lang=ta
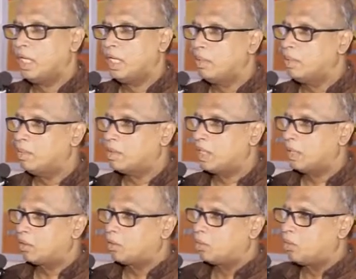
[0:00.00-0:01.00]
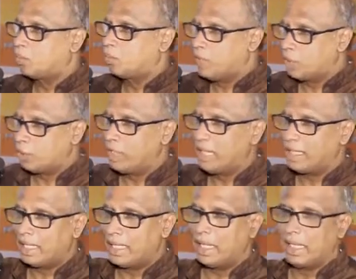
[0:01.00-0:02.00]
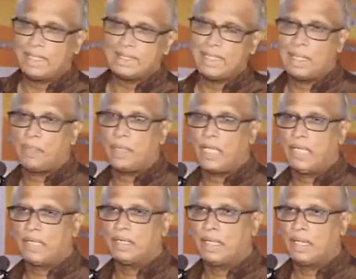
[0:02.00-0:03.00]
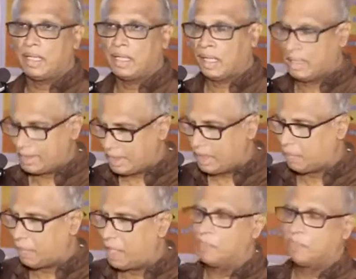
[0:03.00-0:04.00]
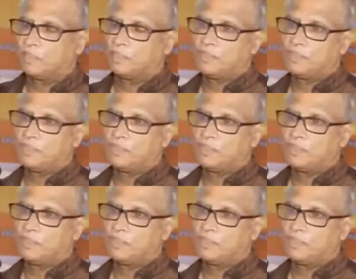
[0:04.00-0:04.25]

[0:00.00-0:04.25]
இன்னமும் சில குடியேற்றங்கள் அங்கே செய்யப்பட இருக்கின்றன அது செய்யப்படும்